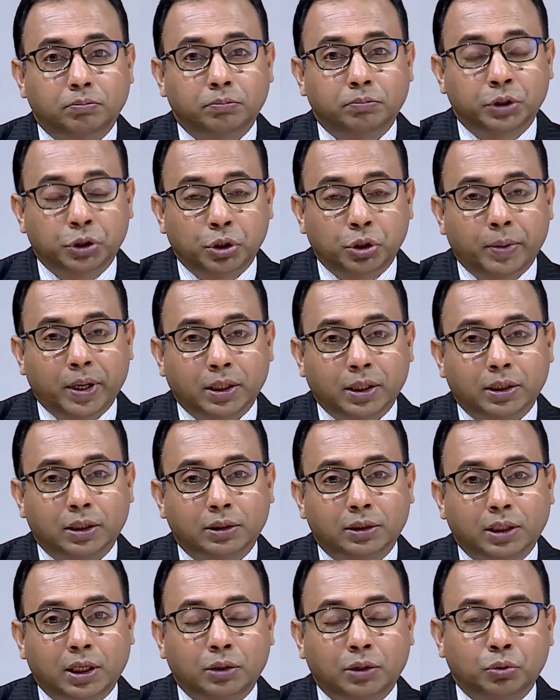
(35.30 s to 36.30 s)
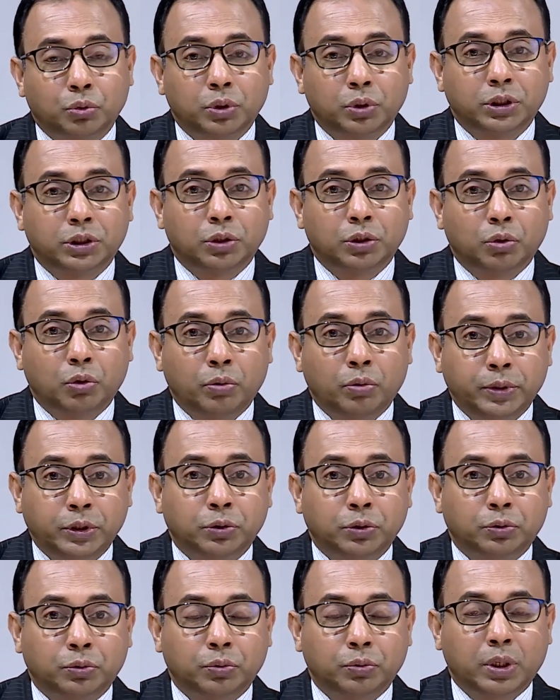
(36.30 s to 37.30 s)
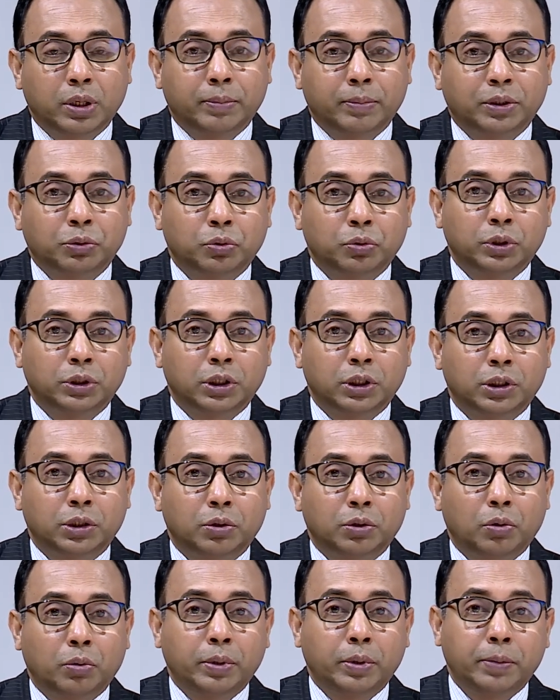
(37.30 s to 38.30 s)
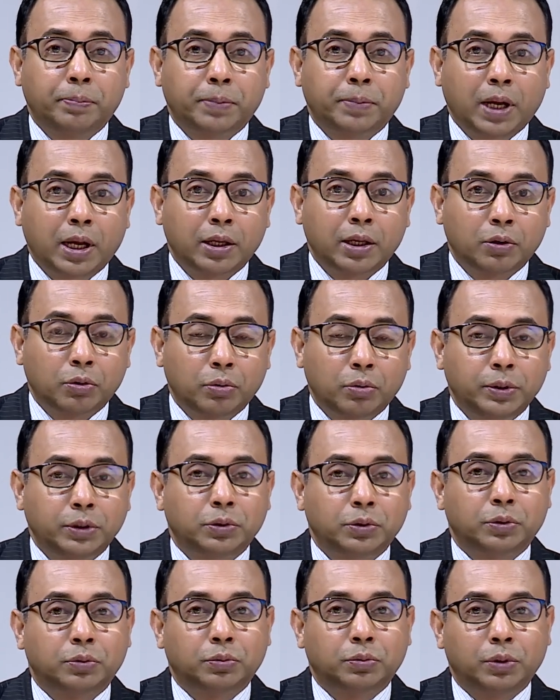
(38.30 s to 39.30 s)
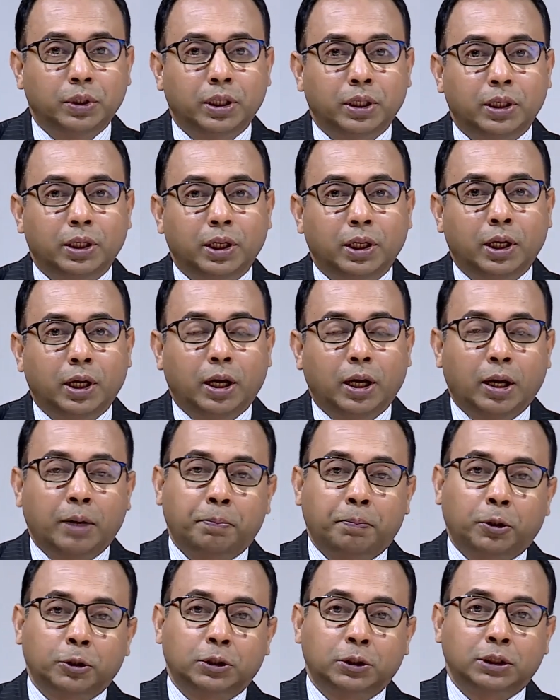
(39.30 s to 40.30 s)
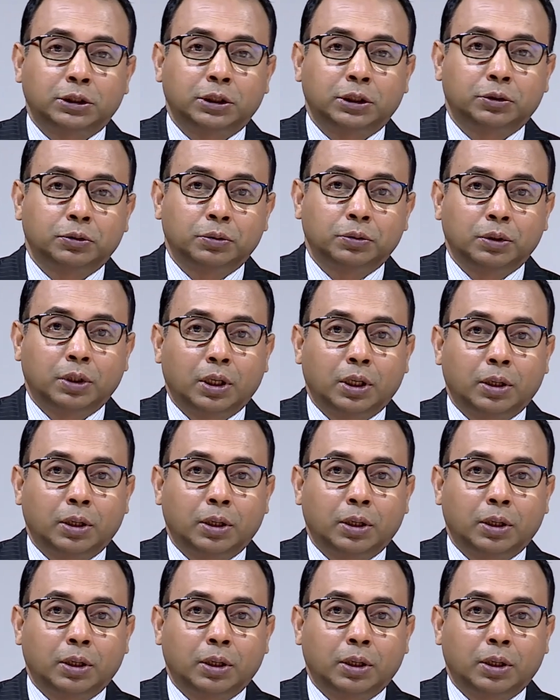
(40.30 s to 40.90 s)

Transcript: বিশ্বব্যাংক তারা দুর্নীতির অভিযোগ তুলে বা দুর্নীতির অভিপ্রায়ের অভিযোগ তুলে পদ্মা সেতুর